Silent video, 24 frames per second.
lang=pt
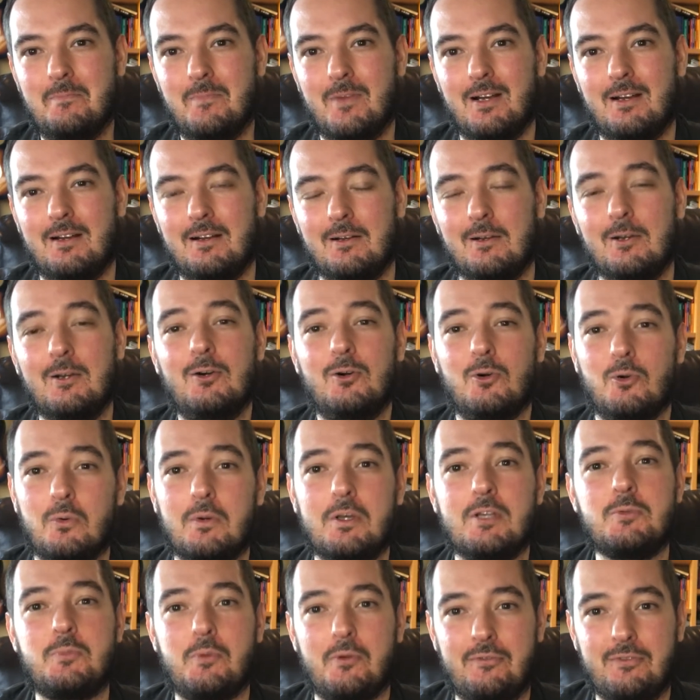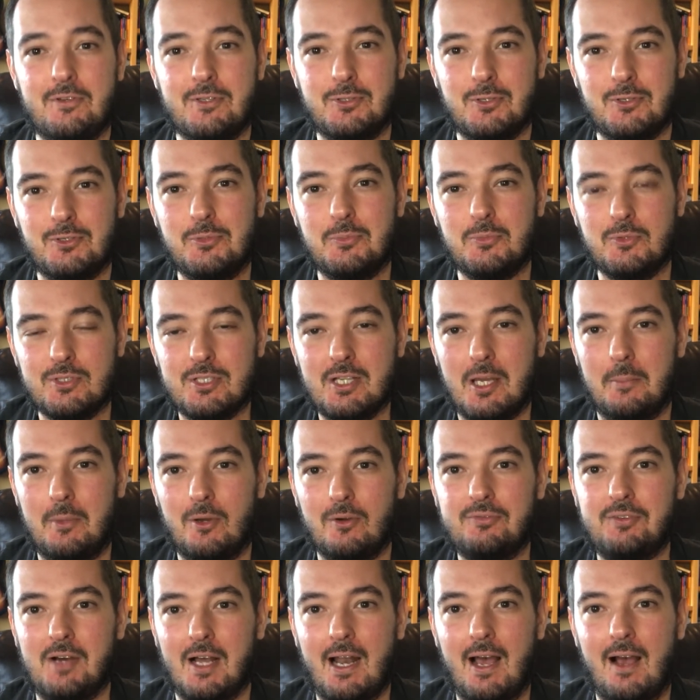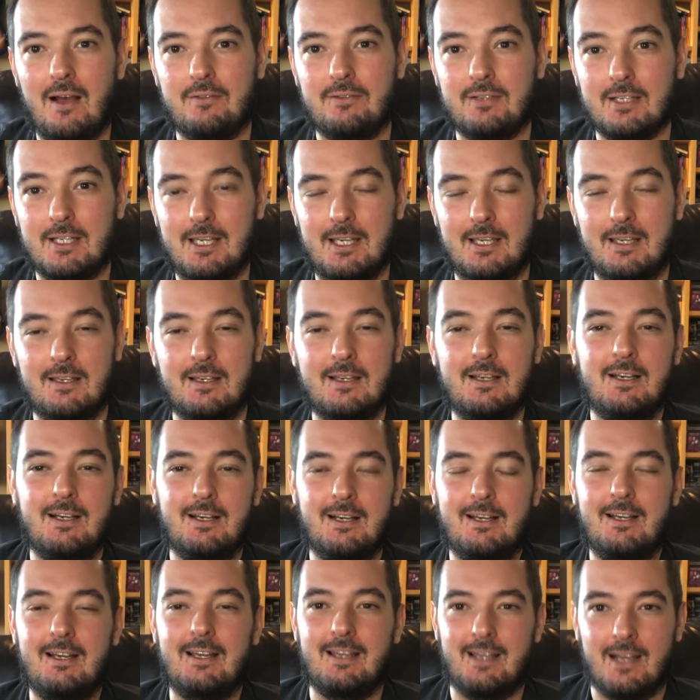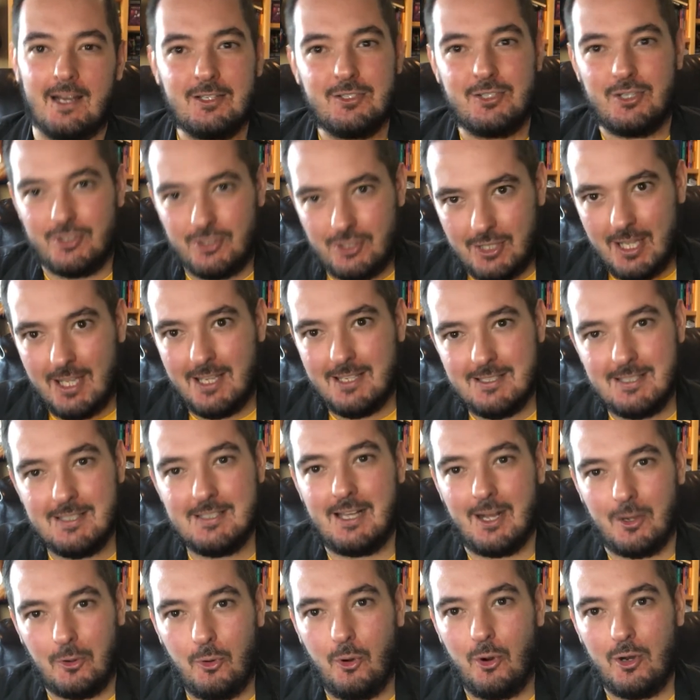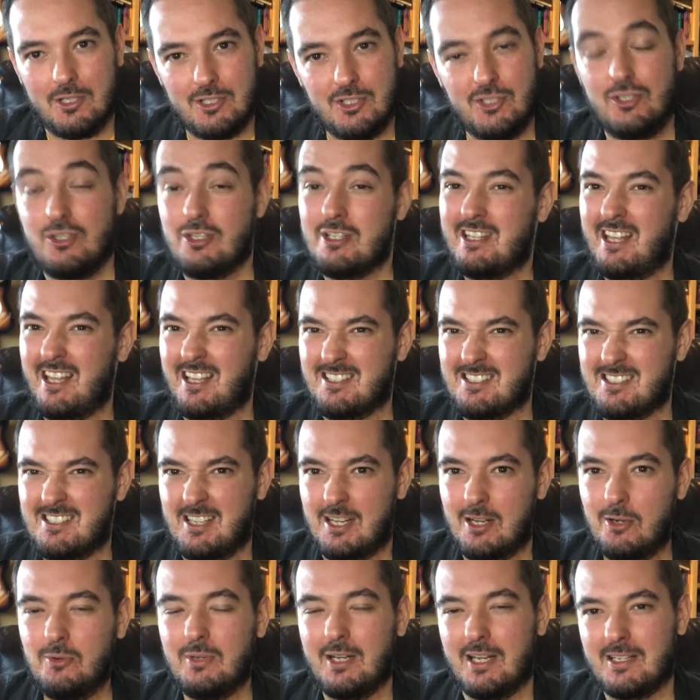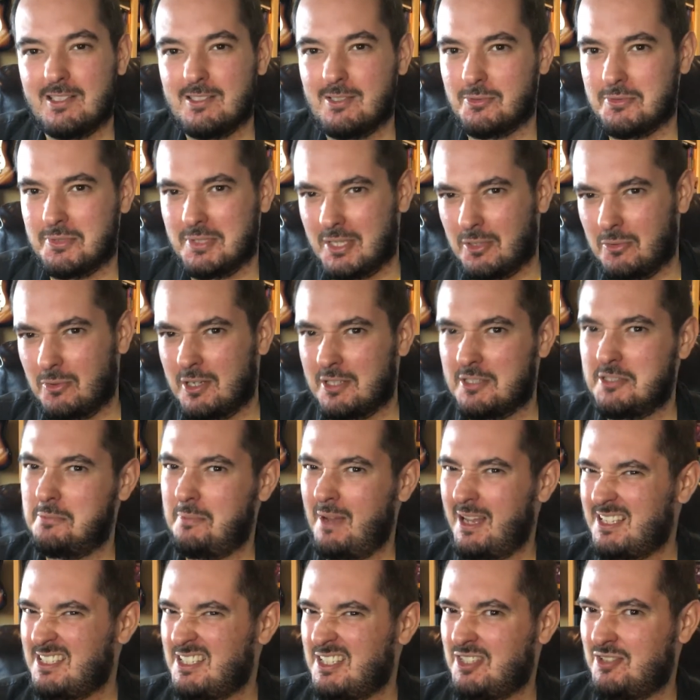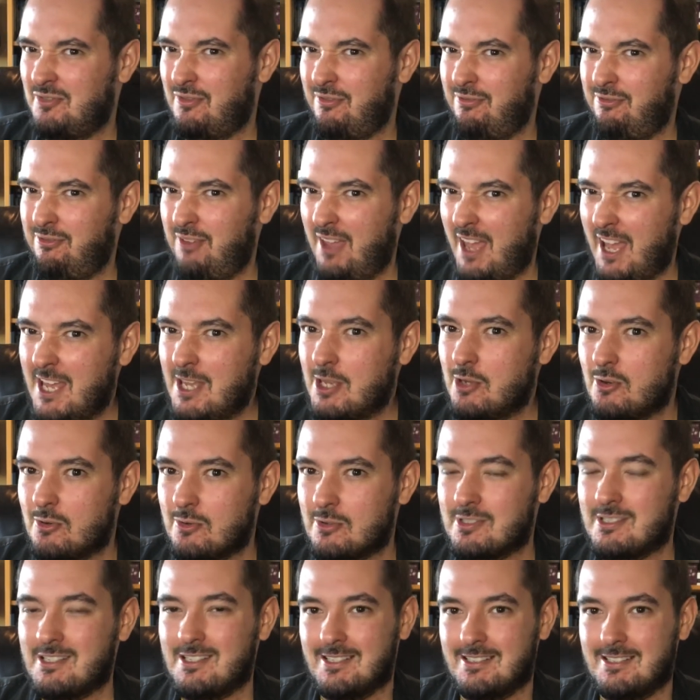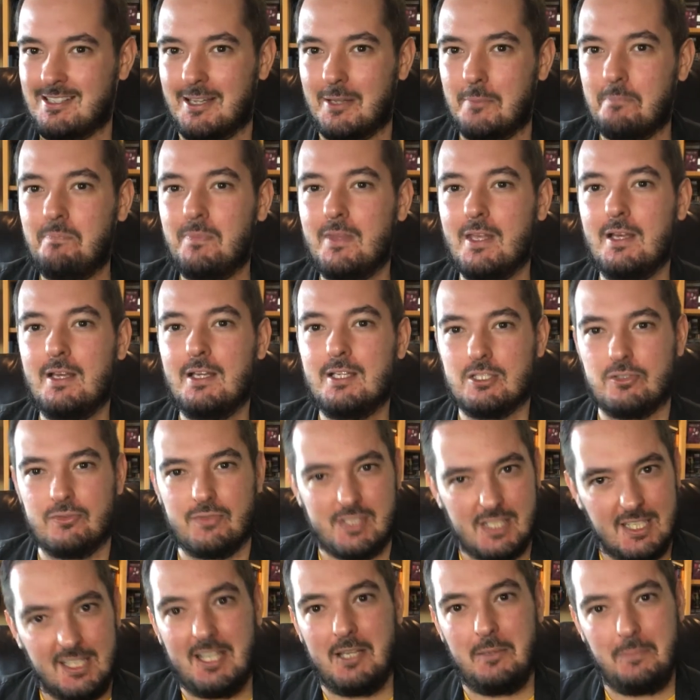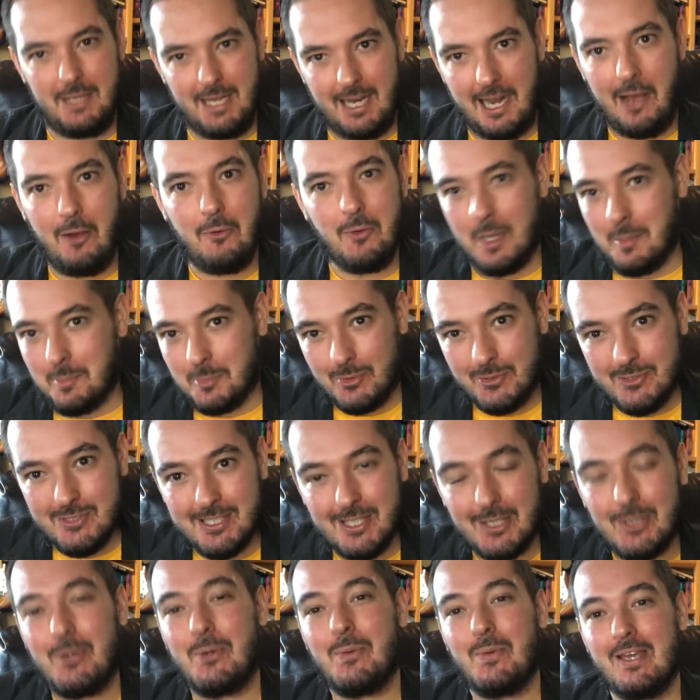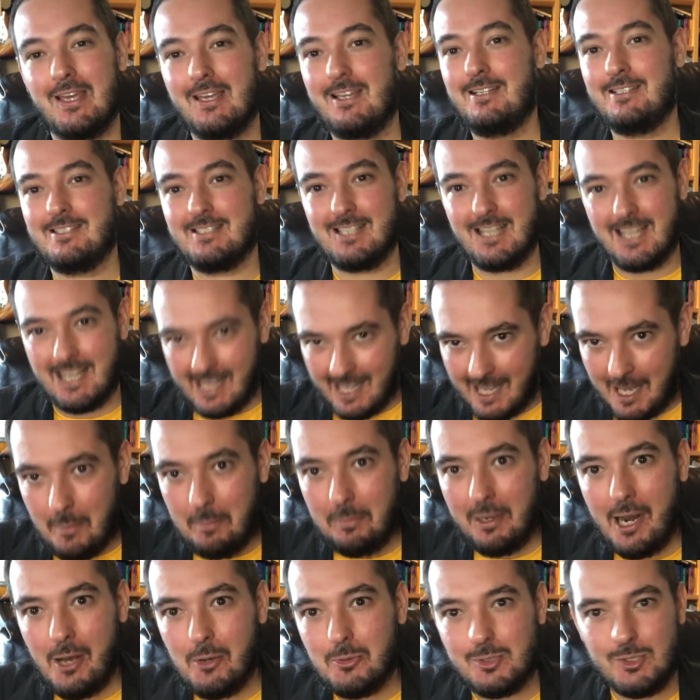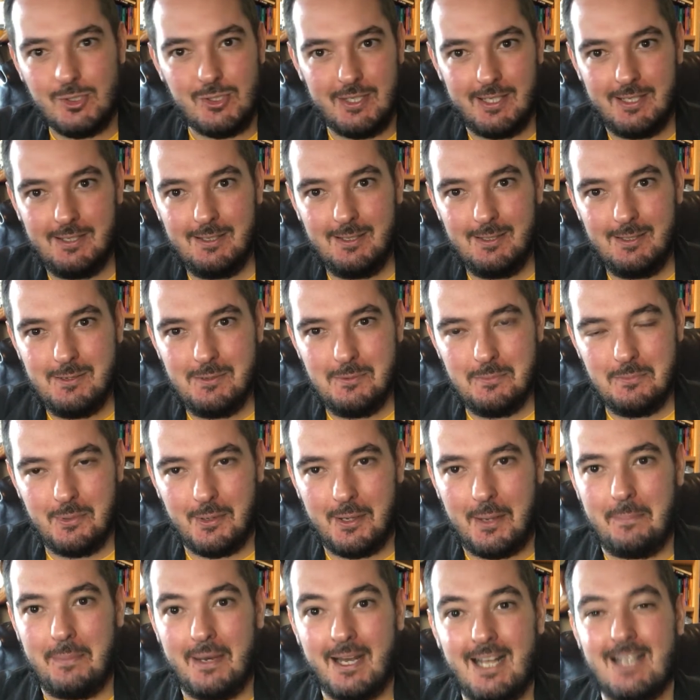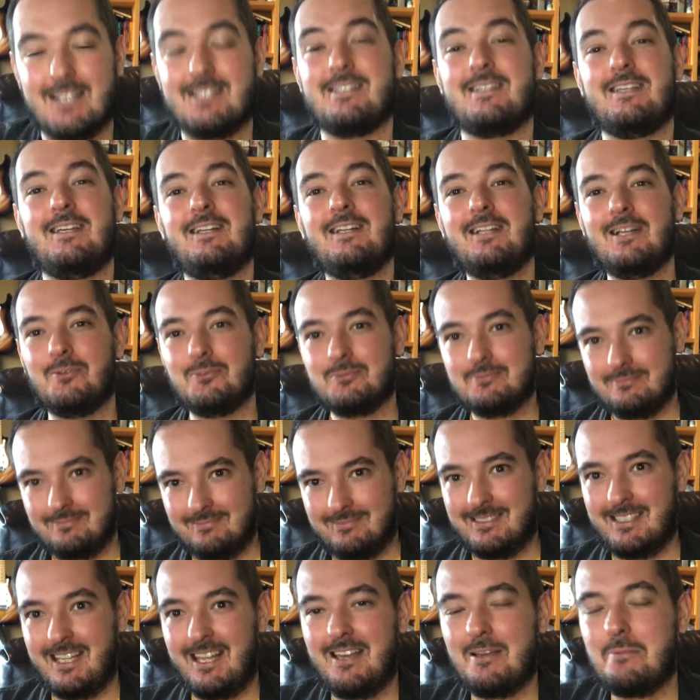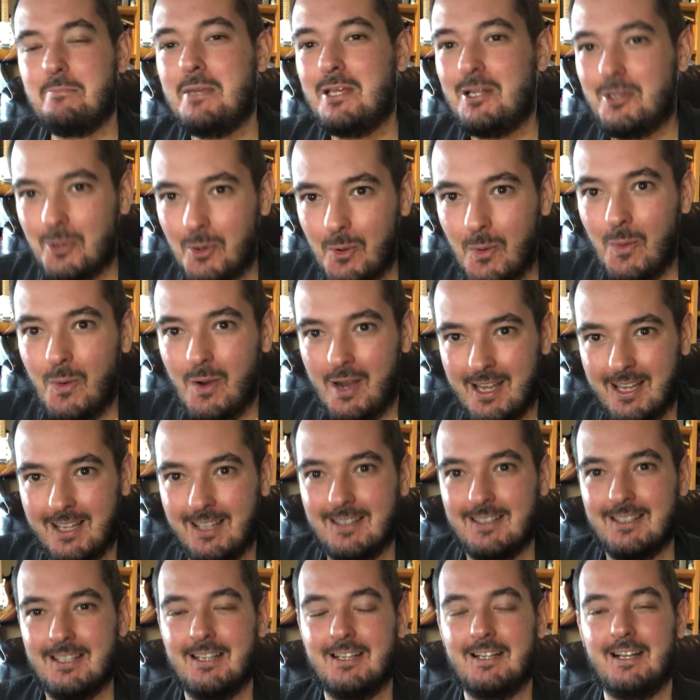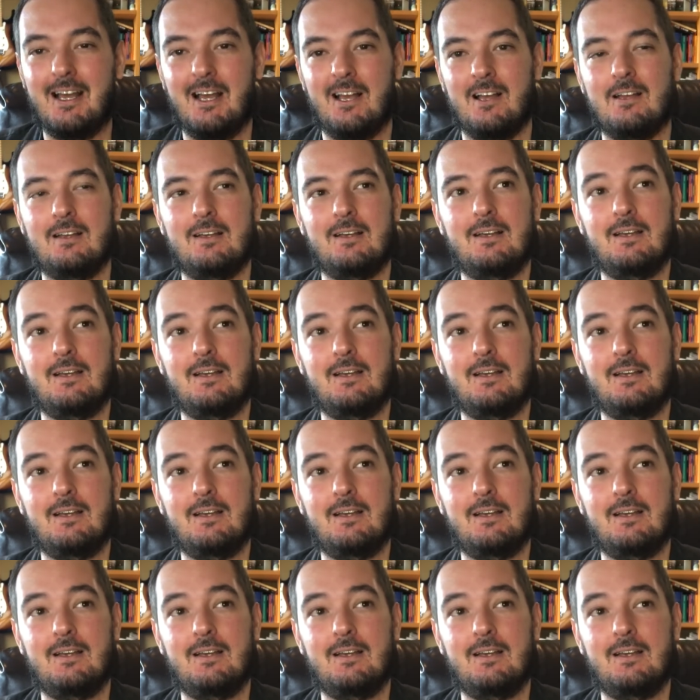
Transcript: Ah, um ex-professor de música meu falava que a gente tem esses acordes de tensão, né, que são os acordes mais feios, assim. Se você terminar uma música com eles, ninguém aplaude, porque parece que não terminou ainda, né?